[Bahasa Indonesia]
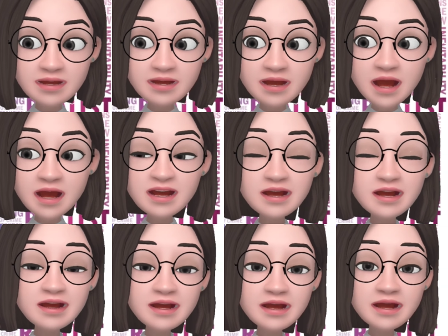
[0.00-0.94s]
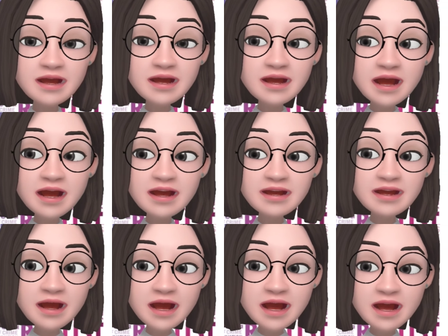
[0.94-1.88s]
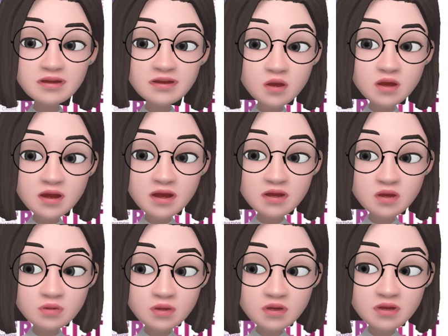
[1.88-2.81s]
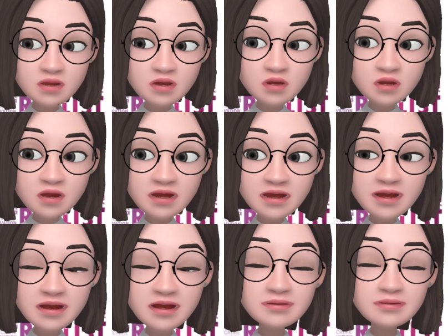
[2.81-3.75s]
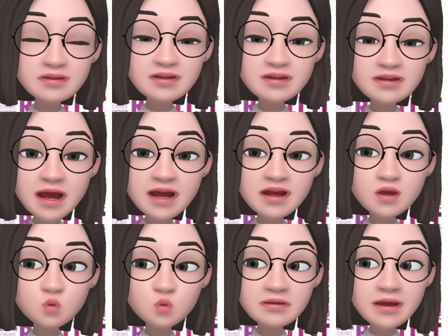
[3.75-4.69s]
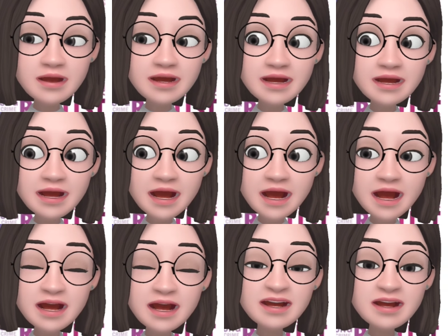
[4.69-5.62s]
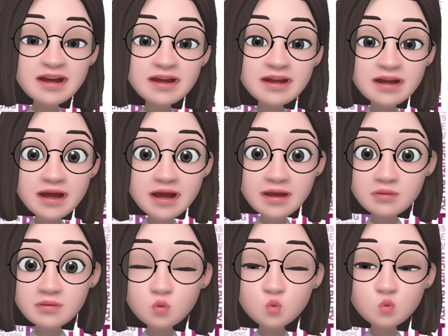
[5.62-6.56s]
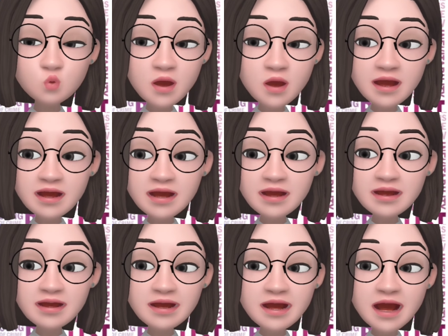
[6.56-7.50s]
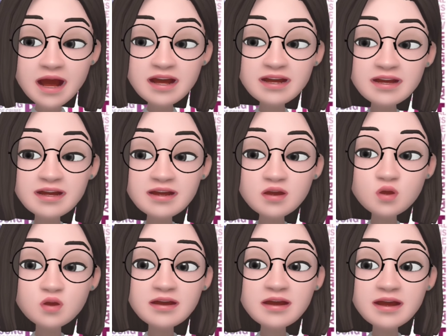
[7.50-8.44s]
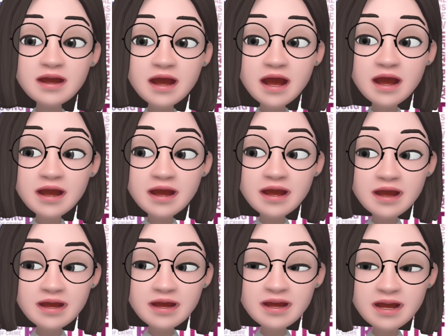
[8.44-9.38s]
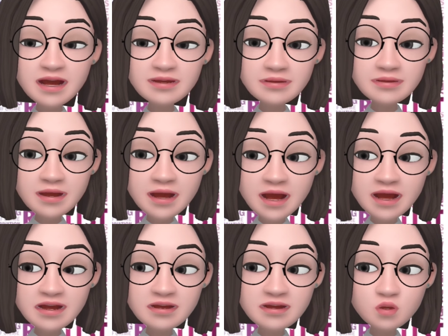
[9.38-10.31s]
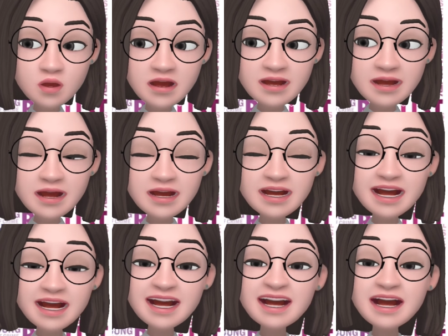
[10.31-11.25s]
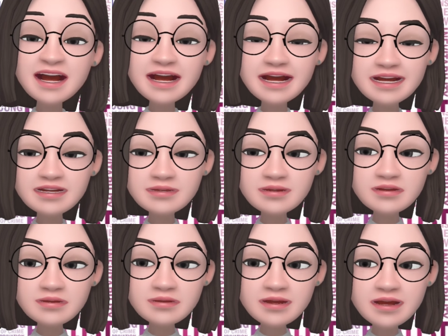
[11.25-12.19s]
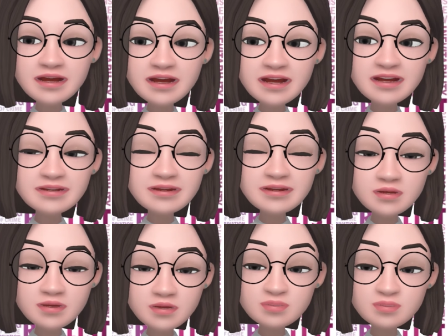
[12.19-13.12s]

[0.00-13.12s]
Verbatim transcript: Hal ini karena ruang lingkup sosiologi mencakup, catat nih ya, semua interaksi sosial yang berlangsung antara individu dengan individu,